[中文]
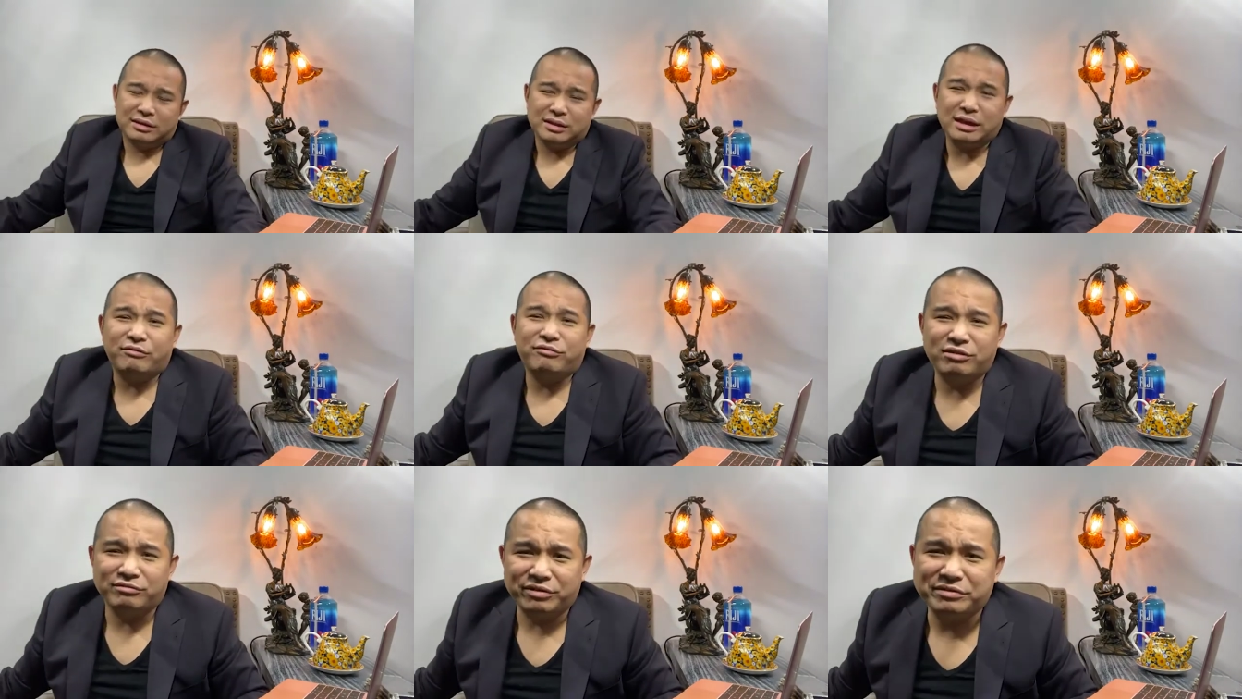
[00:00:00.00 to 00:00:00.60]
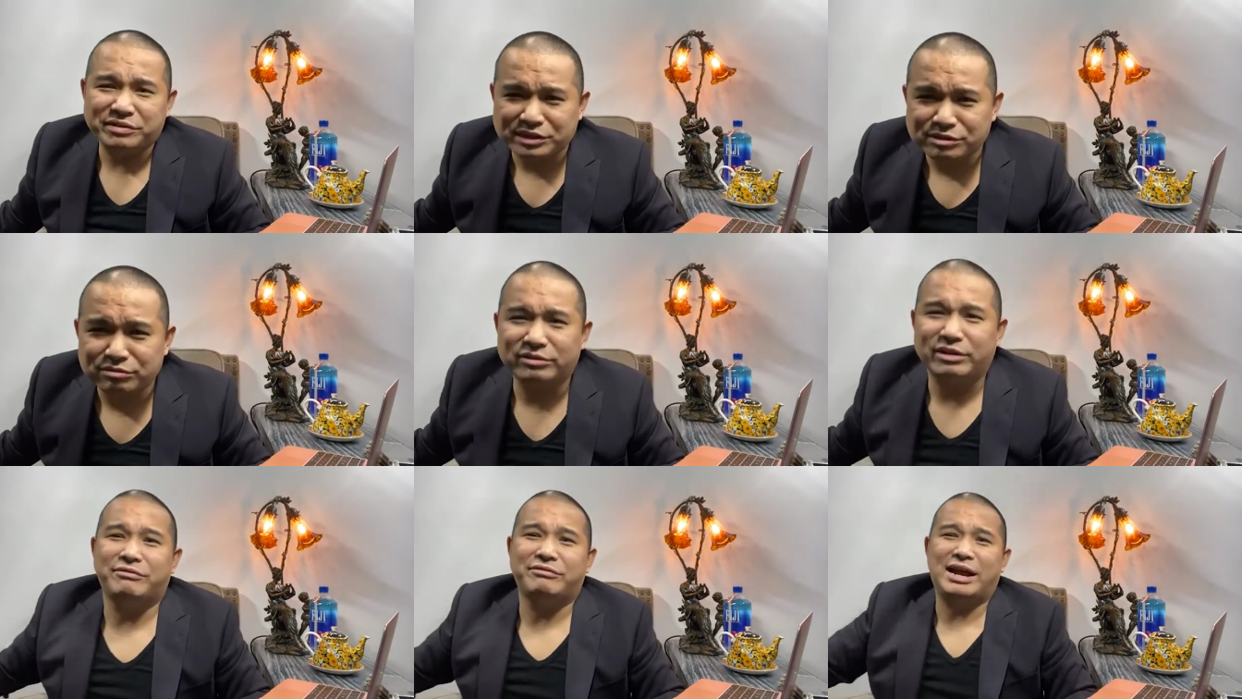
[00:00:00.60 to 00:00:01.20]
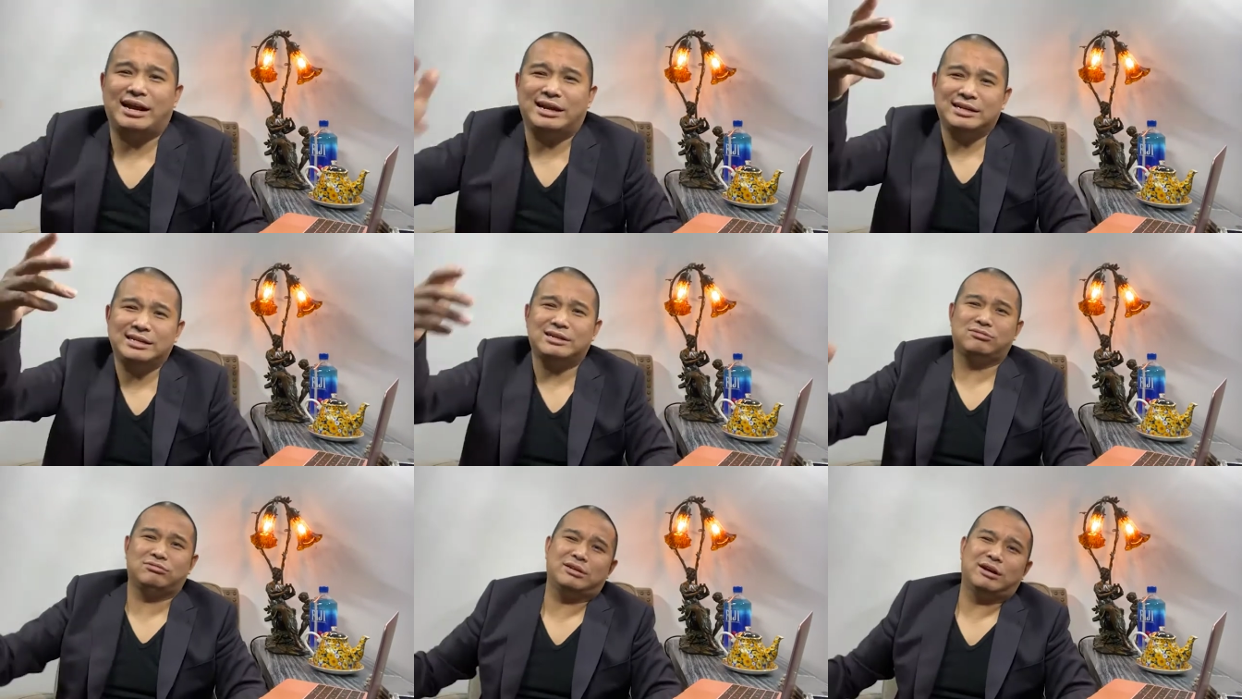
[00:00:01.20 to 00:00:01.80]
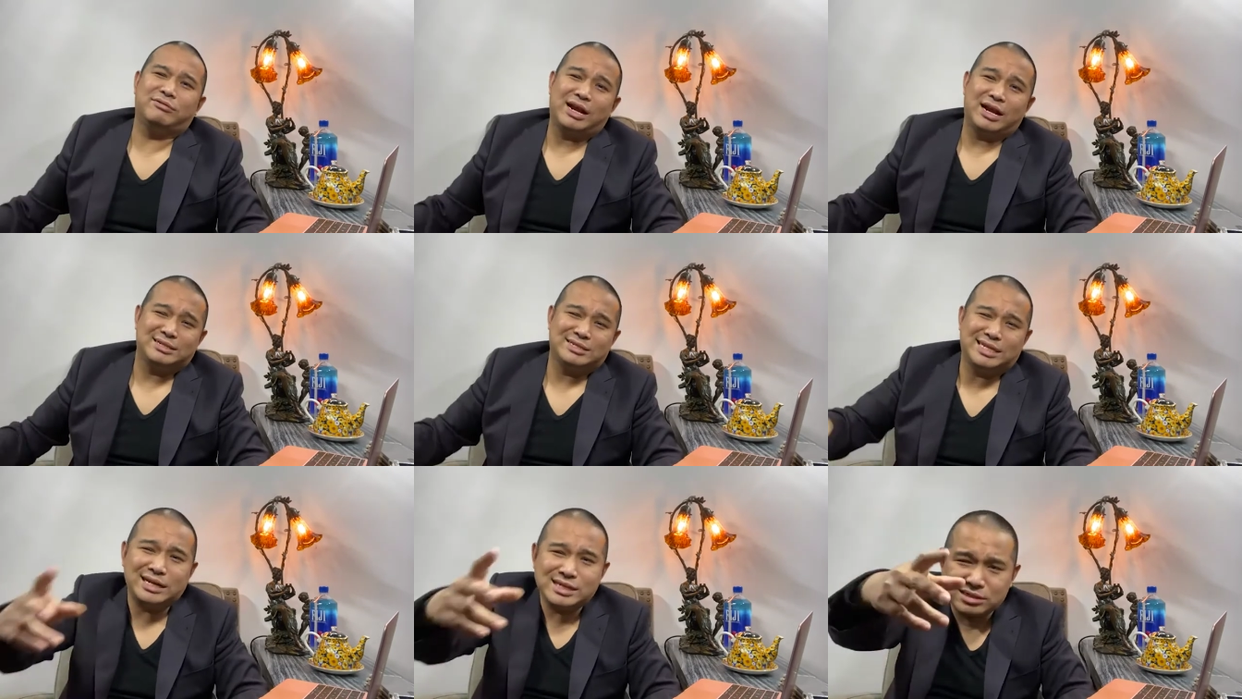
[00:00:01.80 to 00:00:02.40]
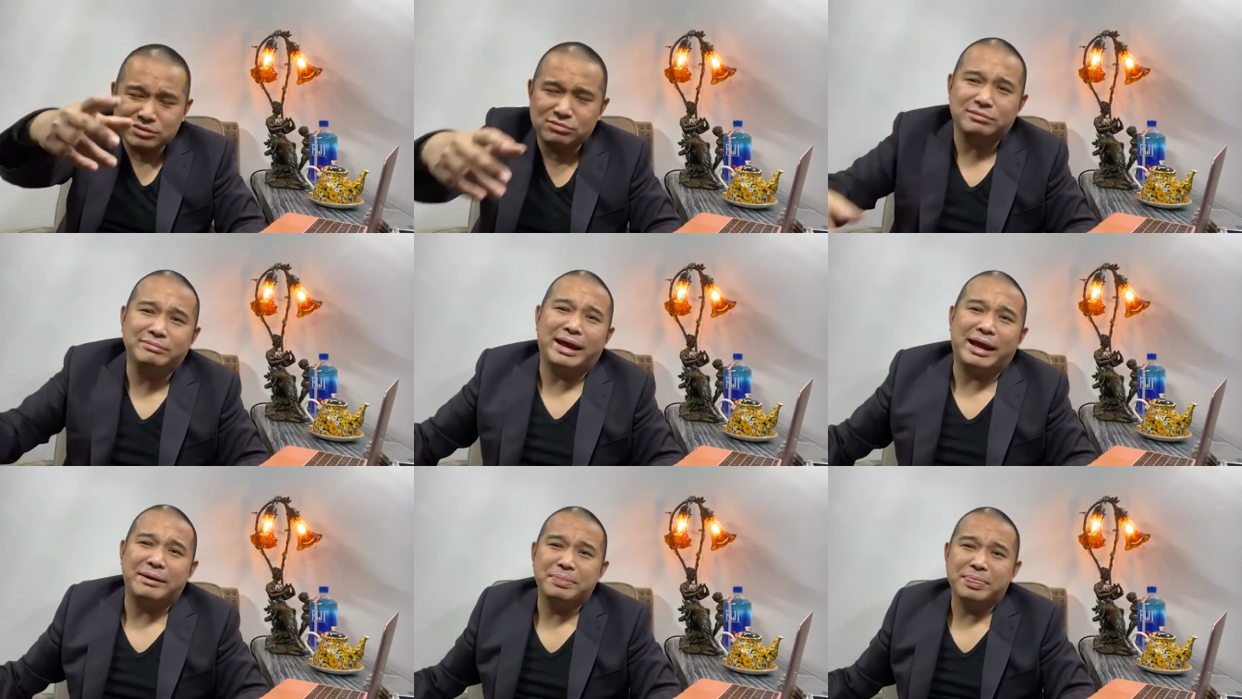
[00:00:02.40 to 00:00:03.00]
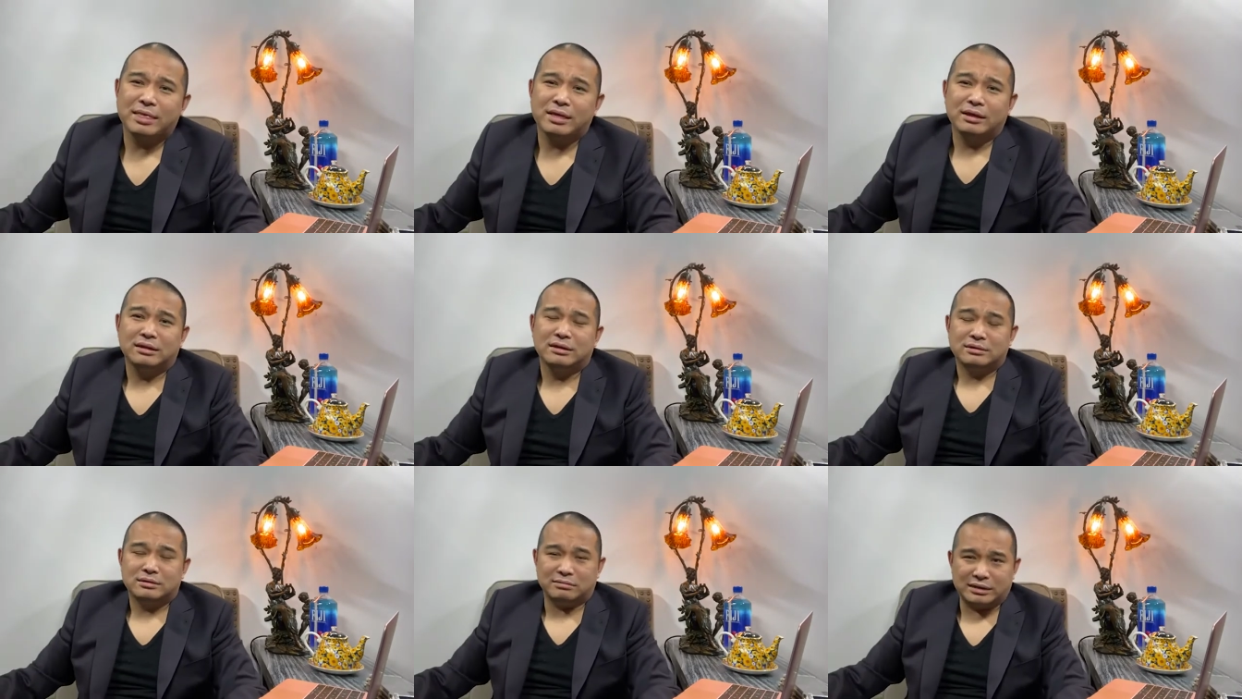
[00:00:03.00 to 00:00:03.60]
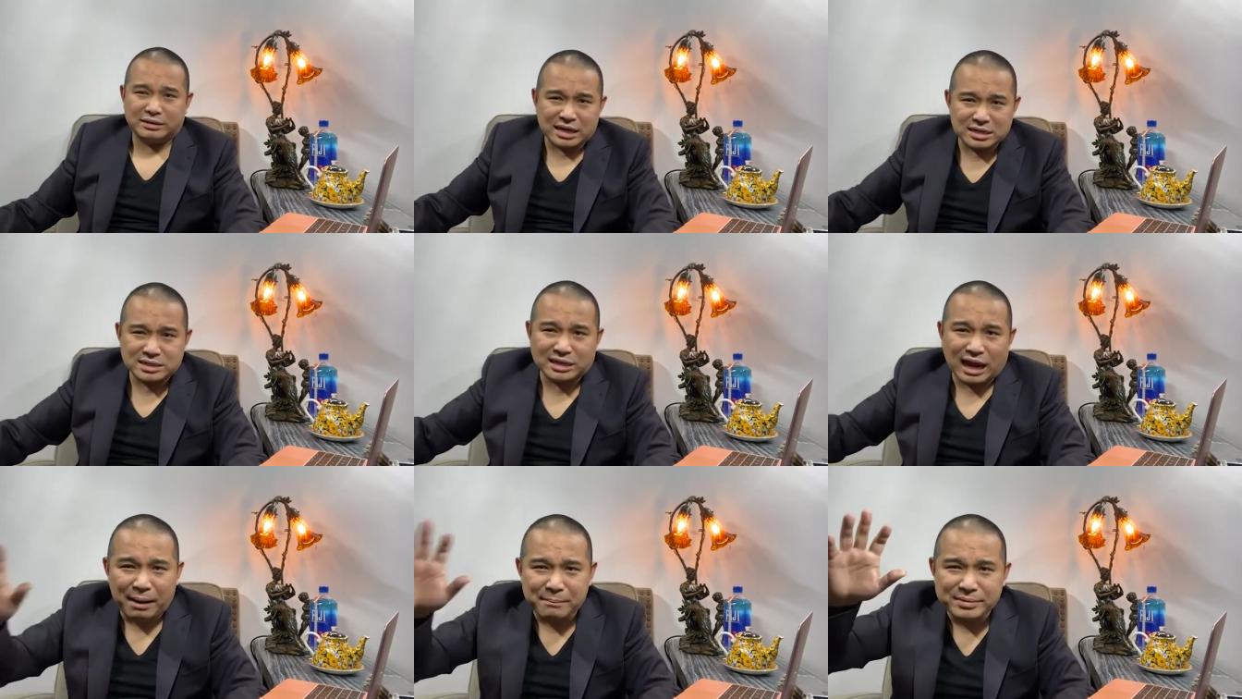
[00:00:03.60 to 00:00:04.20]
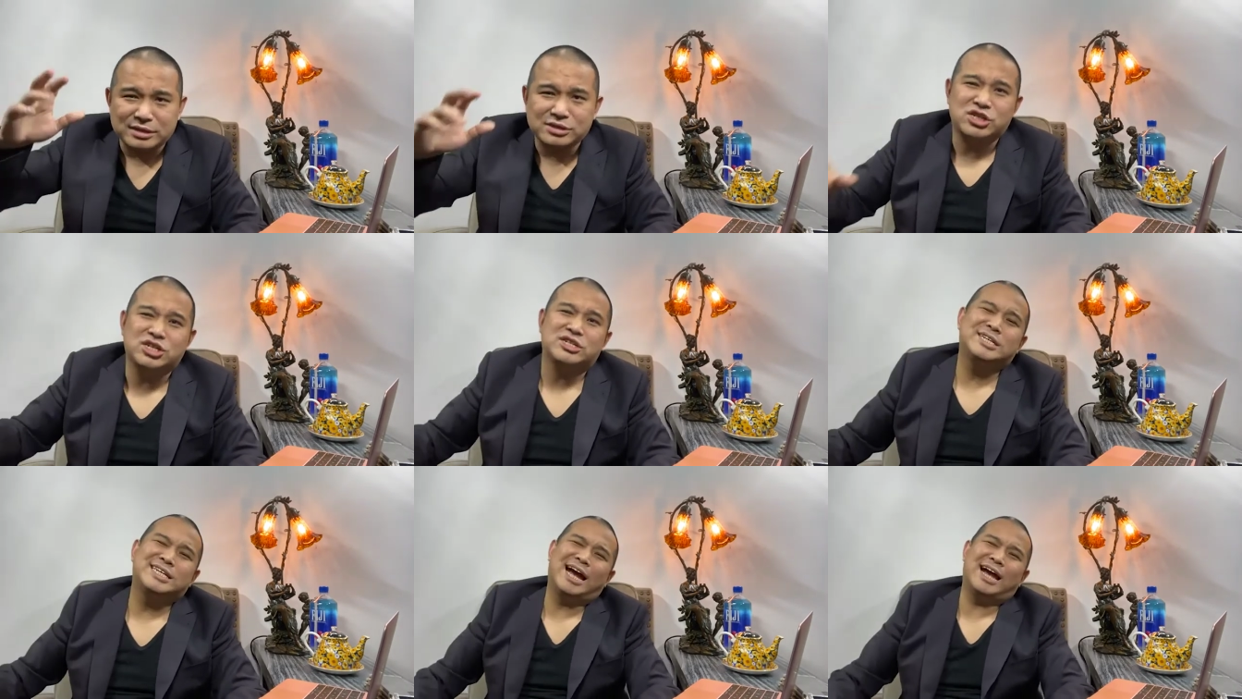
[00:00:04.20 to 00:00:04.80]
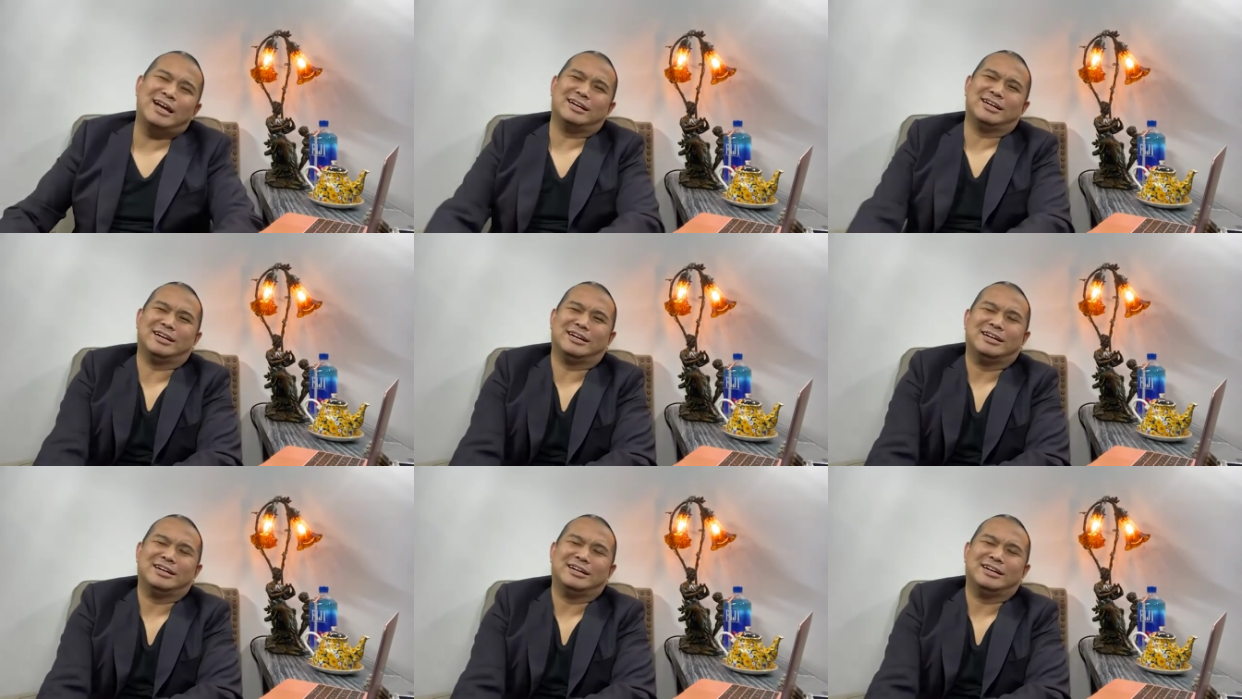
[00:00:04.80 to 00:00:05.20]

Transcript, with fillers: 那个凤飞飞猪脚饭，一个猪脚饭三十铢嘛，是吧？但是他们的吃相